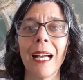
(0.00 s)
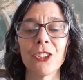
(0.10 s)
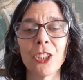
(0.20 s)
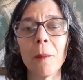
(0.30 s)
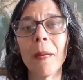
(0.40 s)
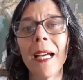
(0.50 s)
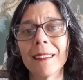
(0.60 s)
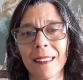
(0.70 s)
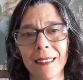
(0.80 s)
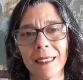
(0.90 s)
chamar
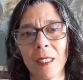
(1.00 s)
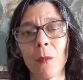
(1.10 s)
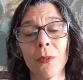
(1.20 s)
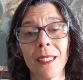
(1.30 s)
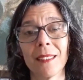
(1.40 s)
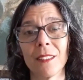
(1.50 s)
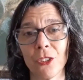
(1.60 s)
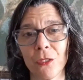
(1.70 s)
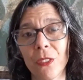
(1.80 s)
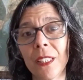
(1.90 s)
atenção por
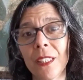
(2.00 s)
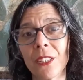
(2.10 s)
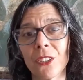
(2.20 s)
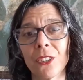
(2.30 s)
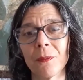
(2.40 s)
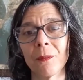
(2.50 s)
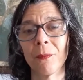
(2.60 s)
essas vias,